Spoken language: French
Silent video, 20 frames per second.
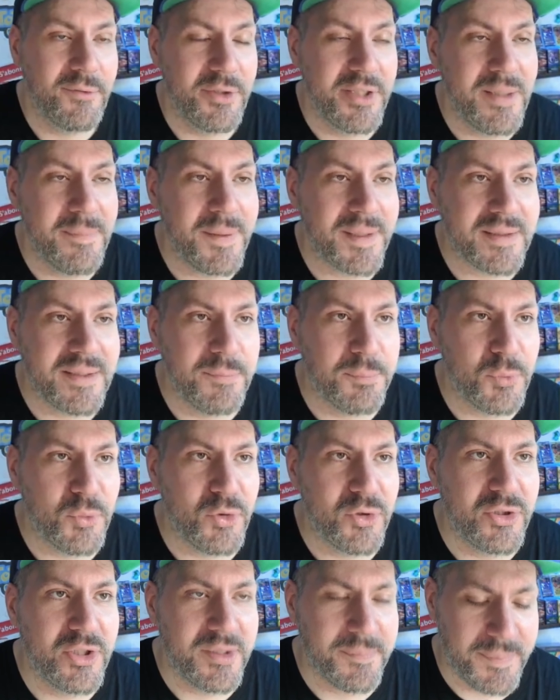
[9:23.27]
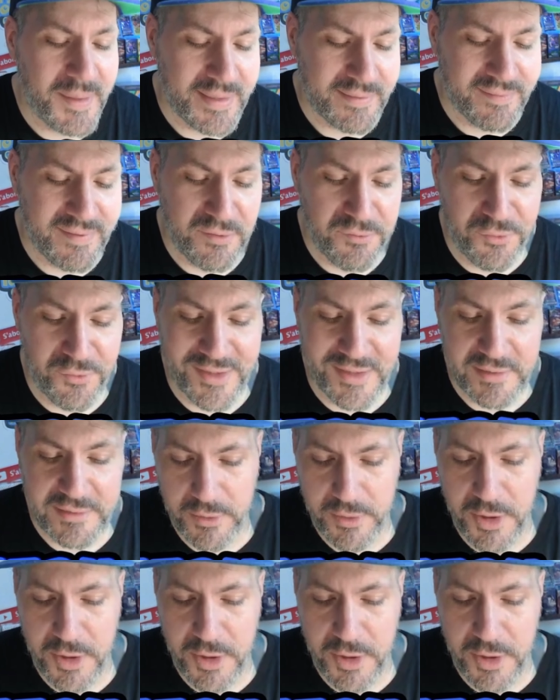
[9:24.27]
on est parti pour notre God Pack cette fois.